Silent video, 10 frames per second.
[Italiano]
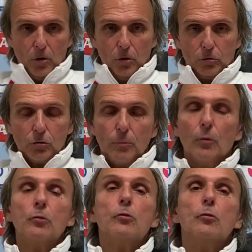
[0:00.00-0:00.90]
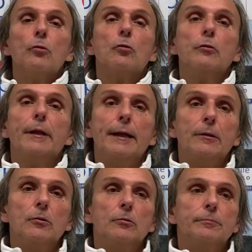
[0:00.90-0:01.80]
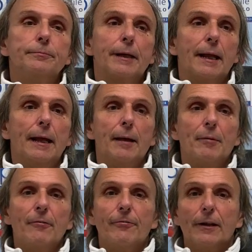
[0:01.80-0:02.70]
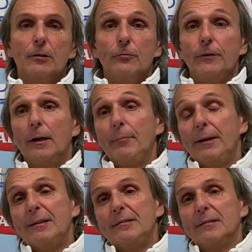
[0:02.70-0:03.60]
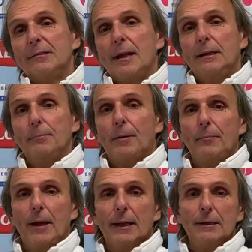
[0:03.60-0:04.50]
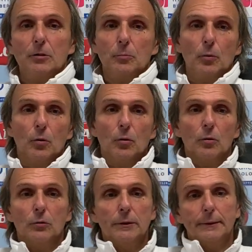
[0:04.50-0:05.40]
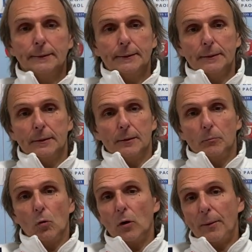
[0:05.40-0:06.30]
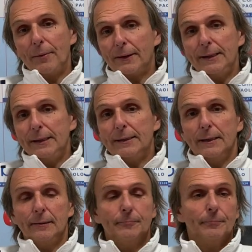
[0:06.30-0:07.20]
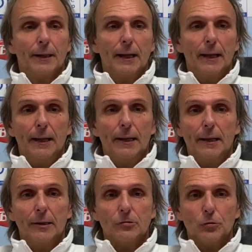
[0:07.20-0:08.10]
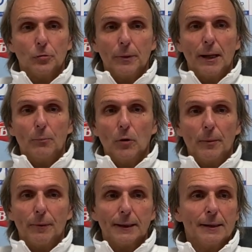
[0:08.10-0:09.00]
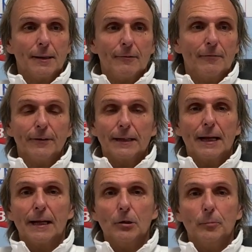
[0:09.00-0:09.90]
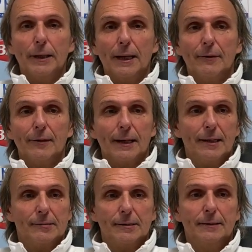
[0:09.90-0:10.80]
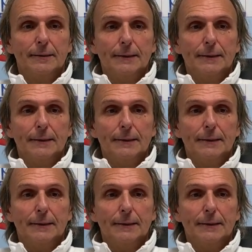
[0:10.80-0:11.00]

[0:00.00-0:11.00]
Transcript: Sono molto contento perché abbiamo fatto, finalmente siamo stati premiati dopo buone partite, perché secondo me la buona partita l'abbiamo fatta anche domenica a Varese